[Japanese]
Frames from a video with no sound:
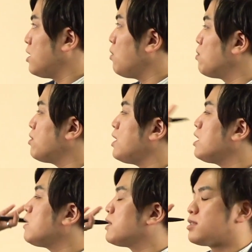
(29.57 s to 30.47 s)
で、送り仮
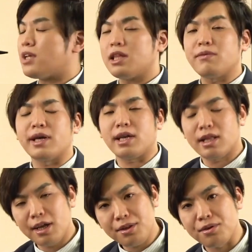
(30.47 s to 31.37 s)
名はつけてはいけ
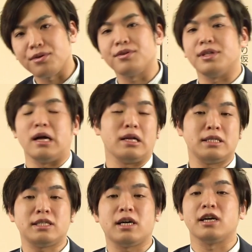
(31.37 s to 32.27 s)
ないというふうな指
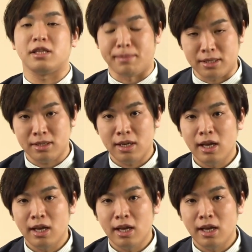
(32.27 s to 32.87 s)
示が入ってます。